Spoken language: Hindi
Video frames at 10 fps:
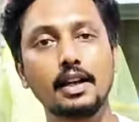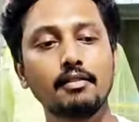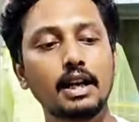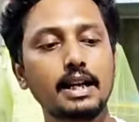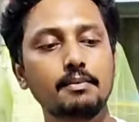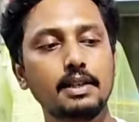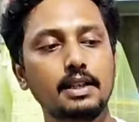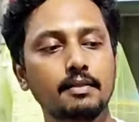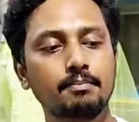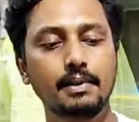ये वाला आइटम
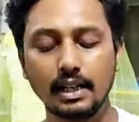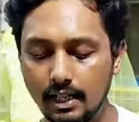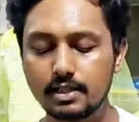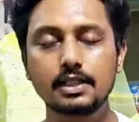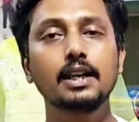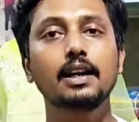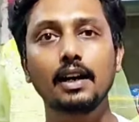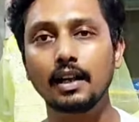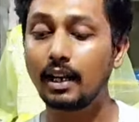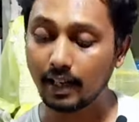देखिए प्रिंट चेक
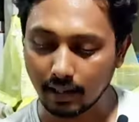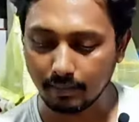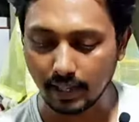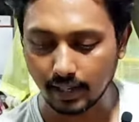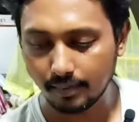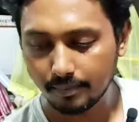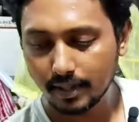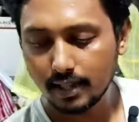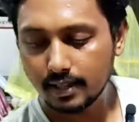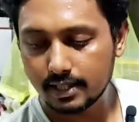अलग अलग मिलेगा
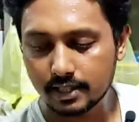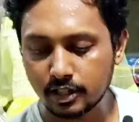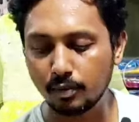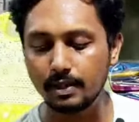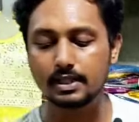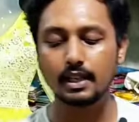सिक्सटी रुपीज